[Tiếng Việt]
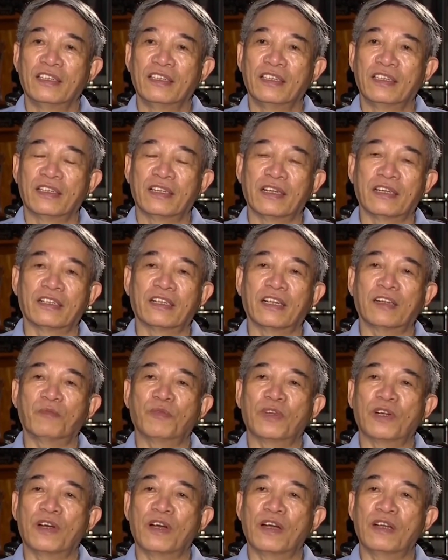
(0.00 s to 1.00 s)
Thực chất
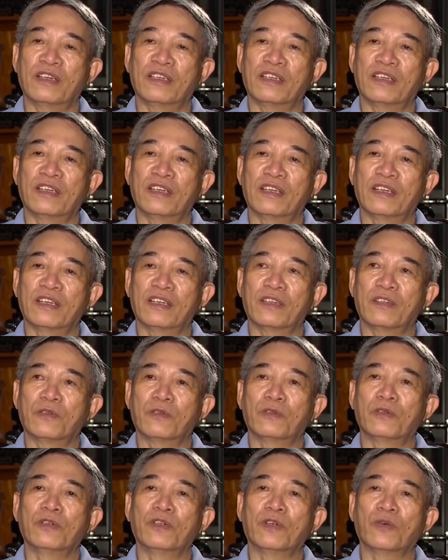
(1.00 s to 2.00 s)
mà nói là
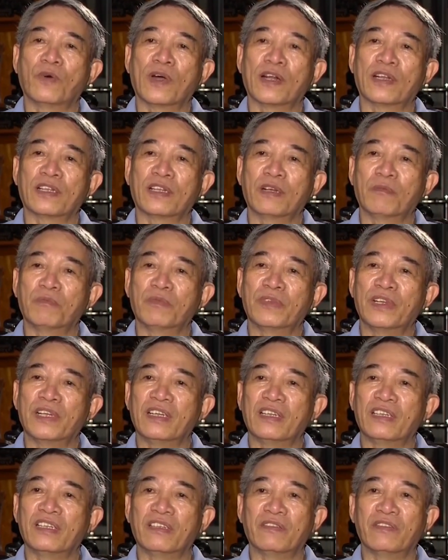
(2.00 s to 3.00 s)
tôi quan tâm
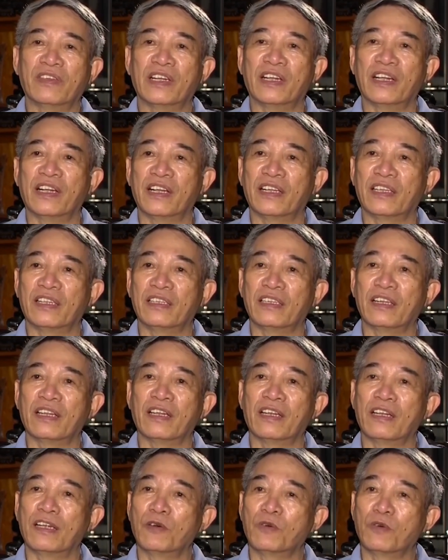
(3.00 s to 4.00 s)
đến những vấn đề này từ rất
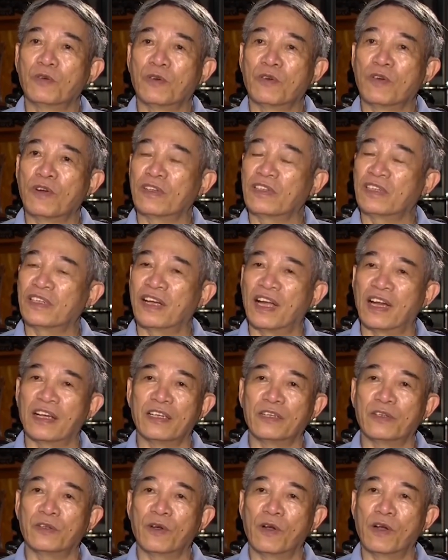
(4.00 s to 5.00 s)
lâu, có những cả
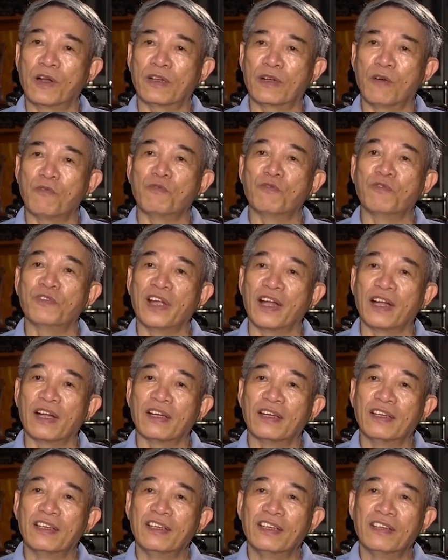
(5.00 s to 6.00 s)
lý do công việc
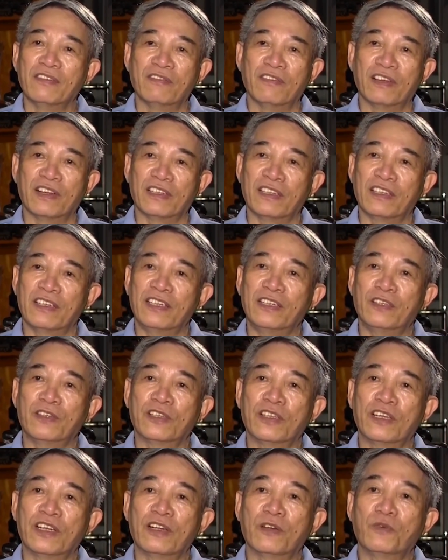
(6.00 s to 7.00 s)
và những lý do
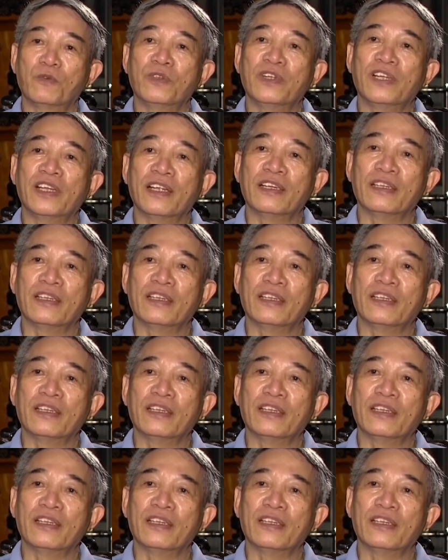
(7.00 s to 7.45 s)
rất ngẫu nhiên.